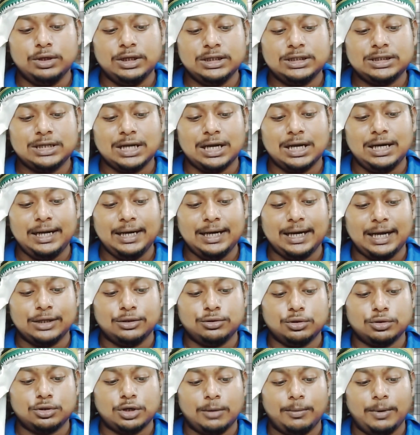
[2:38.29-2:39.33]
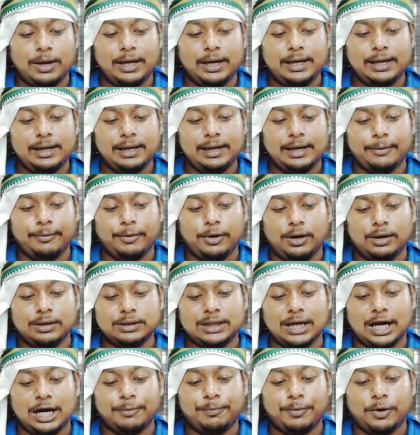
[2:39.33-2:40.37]
সালে রাজ্যসভায় এবং
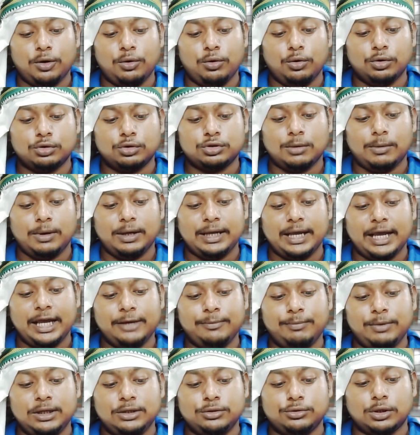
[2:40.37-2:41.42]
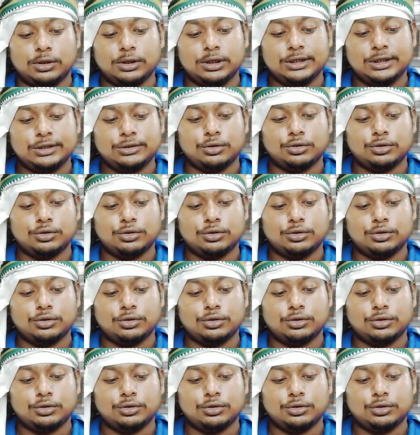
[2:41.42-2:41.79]
তারপর লোকসভায় এই বিল যথেষ্ট